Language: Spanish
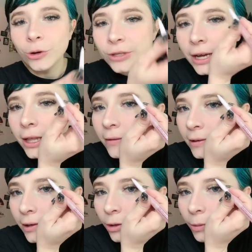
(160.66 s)
O sea, cada
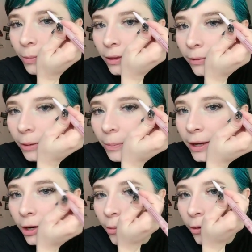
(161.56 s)
vez que yo me pintaba el
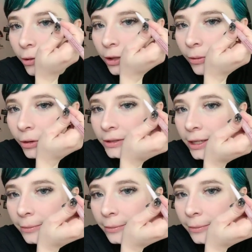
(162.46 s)
pelo, me lo cortaba, lo que sea,